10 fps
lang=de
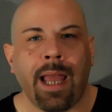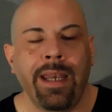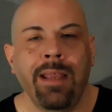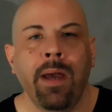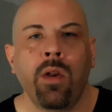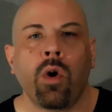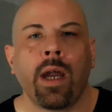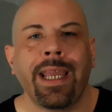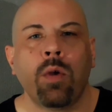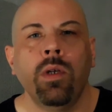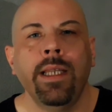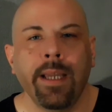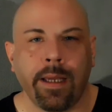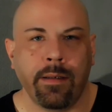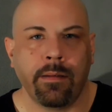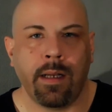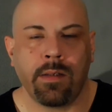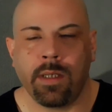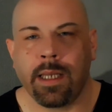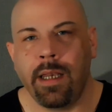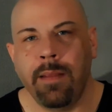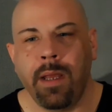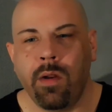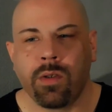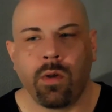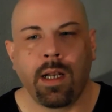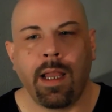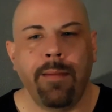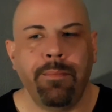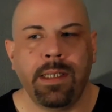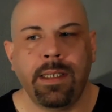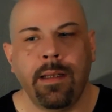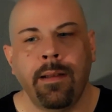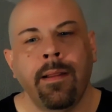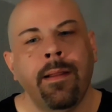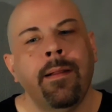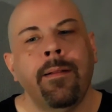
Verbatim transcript: kann immer noch regulieren. Also ich kann immer noch so ein klein bisschen,